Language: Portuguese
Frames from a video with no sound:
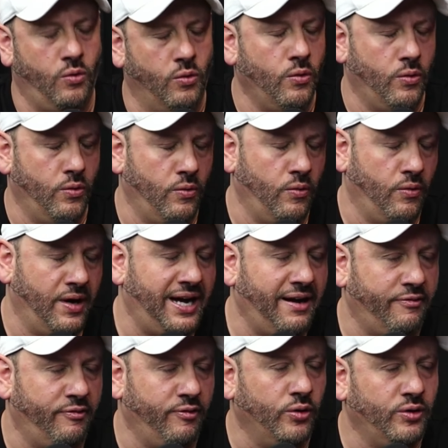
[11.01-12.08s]
com a
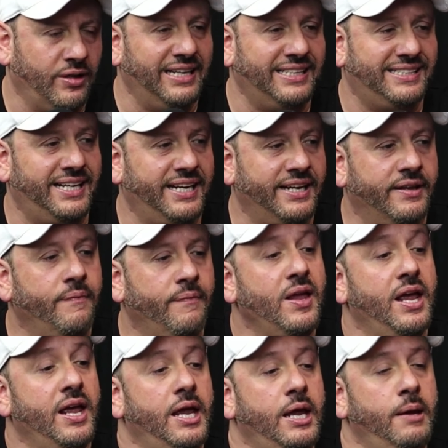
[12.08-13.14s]
volta da esquerda
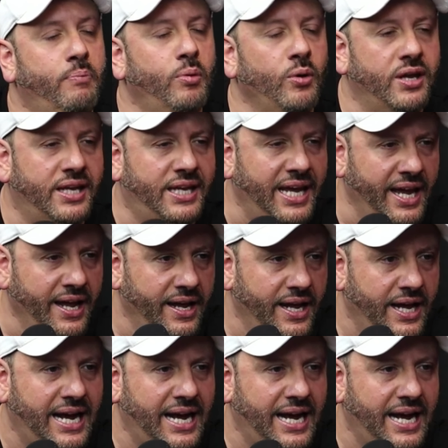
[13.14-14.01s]
e por que